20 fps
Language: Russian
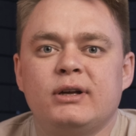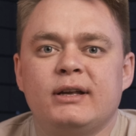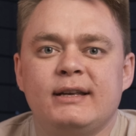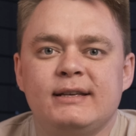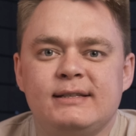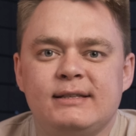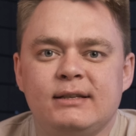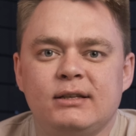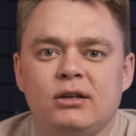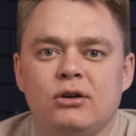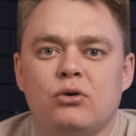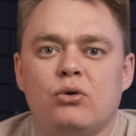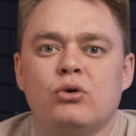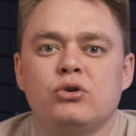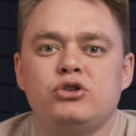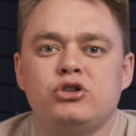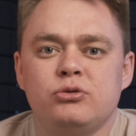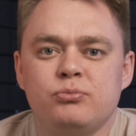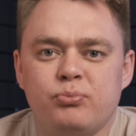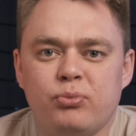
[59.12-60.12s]
резины
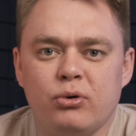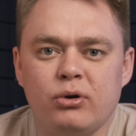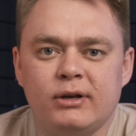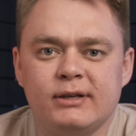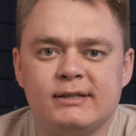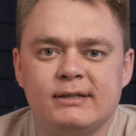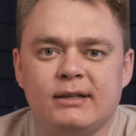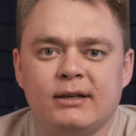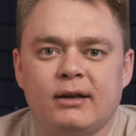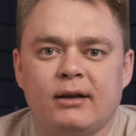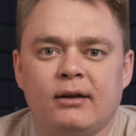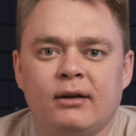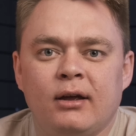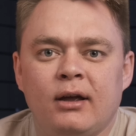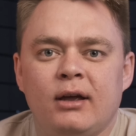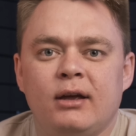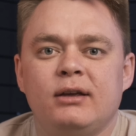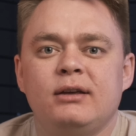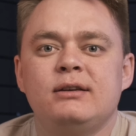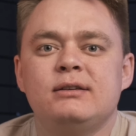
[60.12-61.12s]
очень пористая
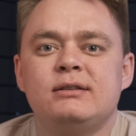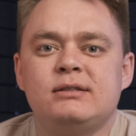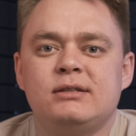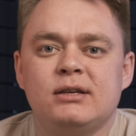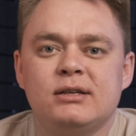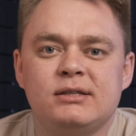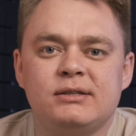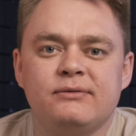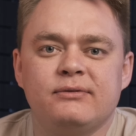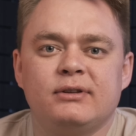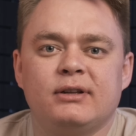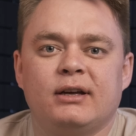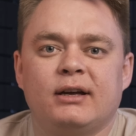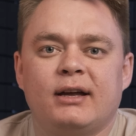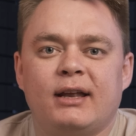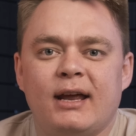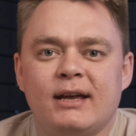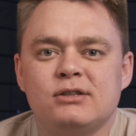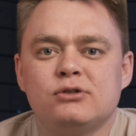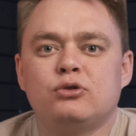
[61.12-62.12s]
и, естественно,
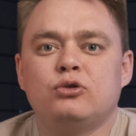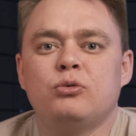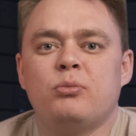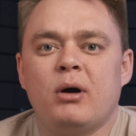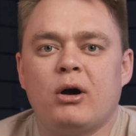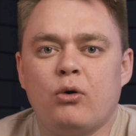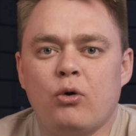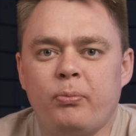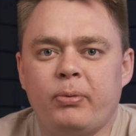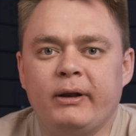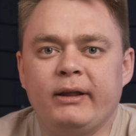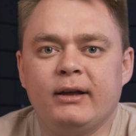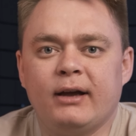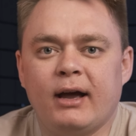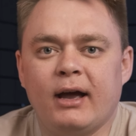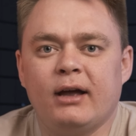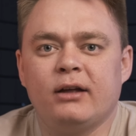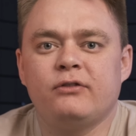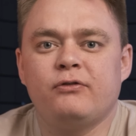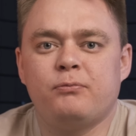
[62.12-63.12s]
грязь глубоко
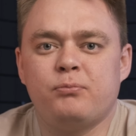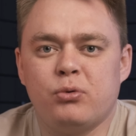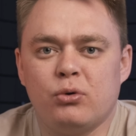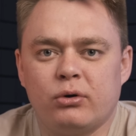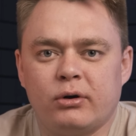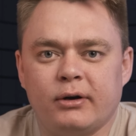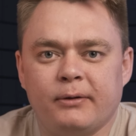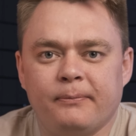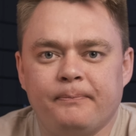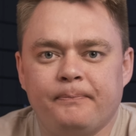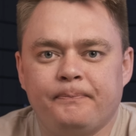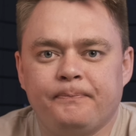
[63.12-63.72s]
проникает в поры.